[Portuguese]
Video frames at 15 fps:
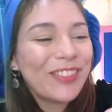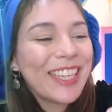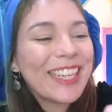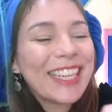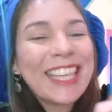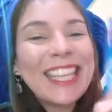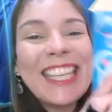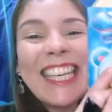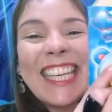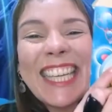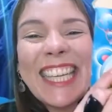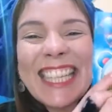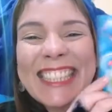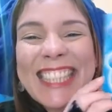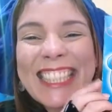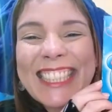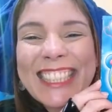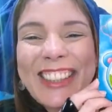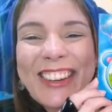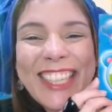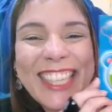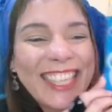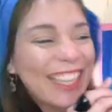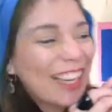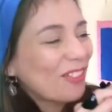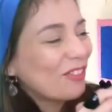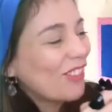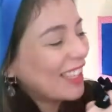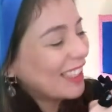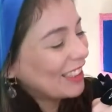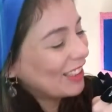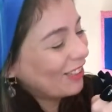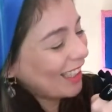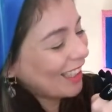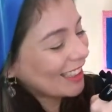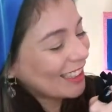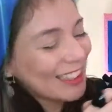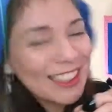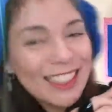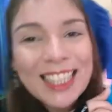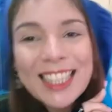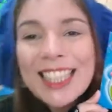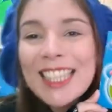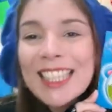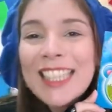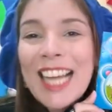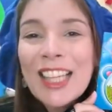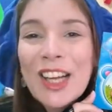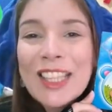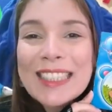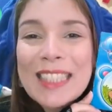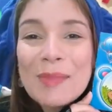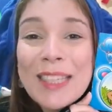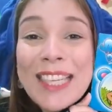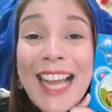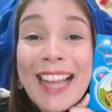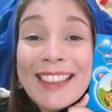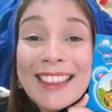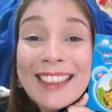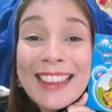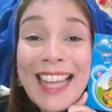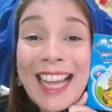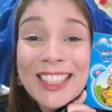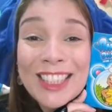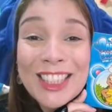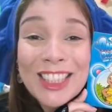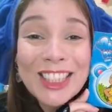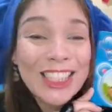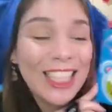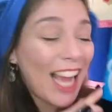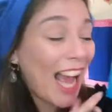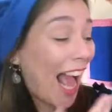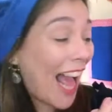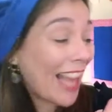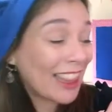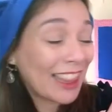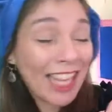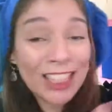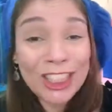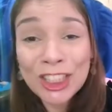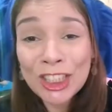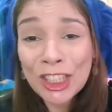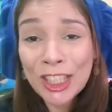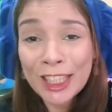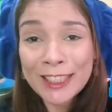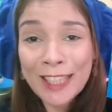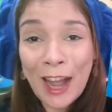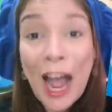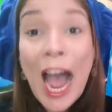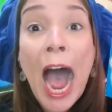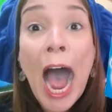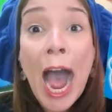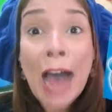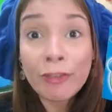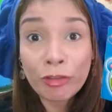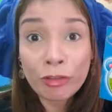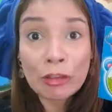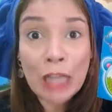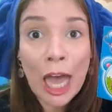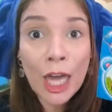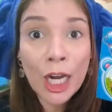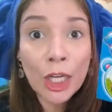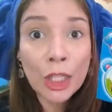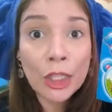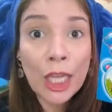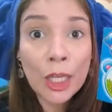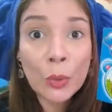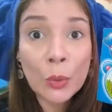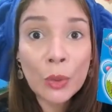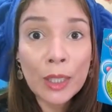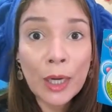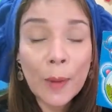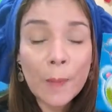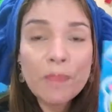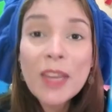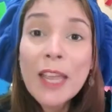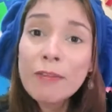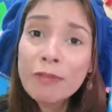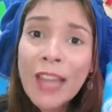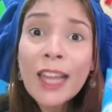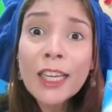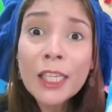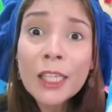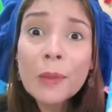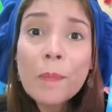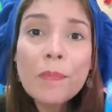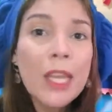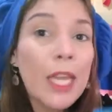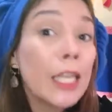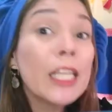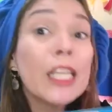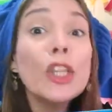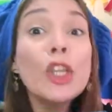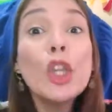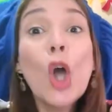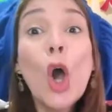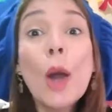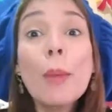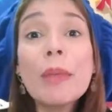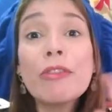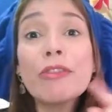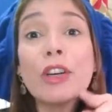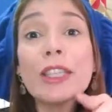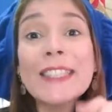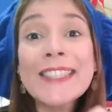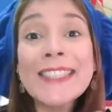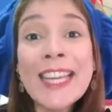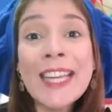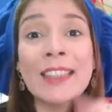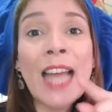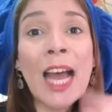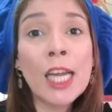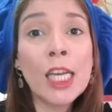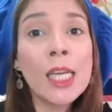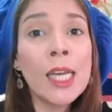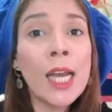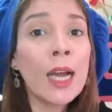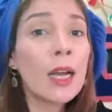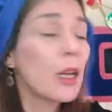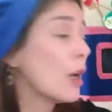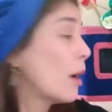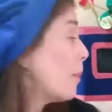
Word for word: Pequenininha essa historinha bem divertida da nossa amiga Tati, a Tatiana, a tartaruga. Tá aí, que nome você daria